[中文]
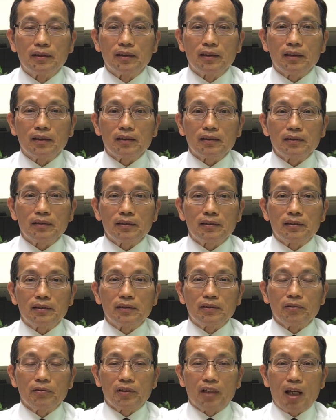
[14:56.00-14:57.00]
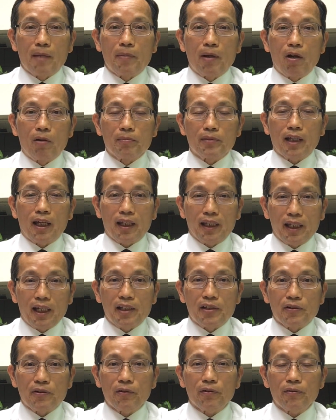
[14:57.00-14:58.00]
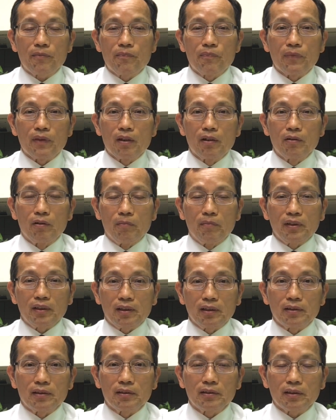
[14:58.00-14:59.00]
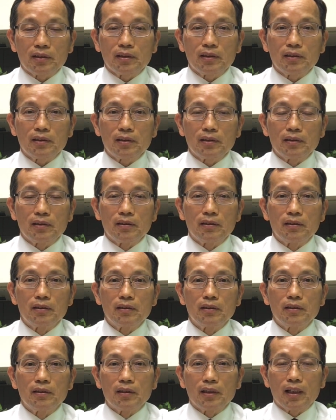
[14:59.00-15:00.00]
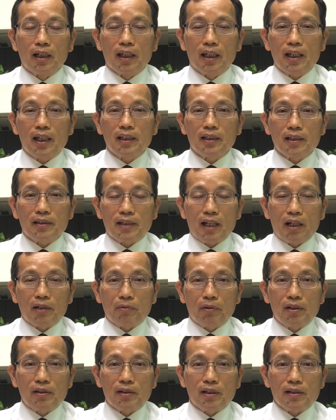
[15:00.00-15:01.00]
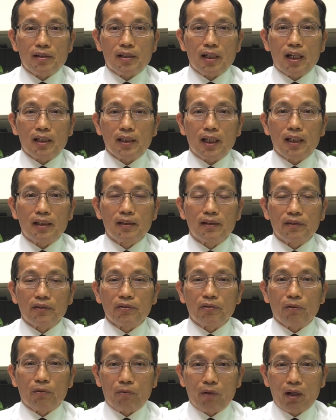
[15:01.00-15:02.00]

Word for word: 那就代表我们在黑暗中，我们可能跟那个黑暗的掌权者撒旦是有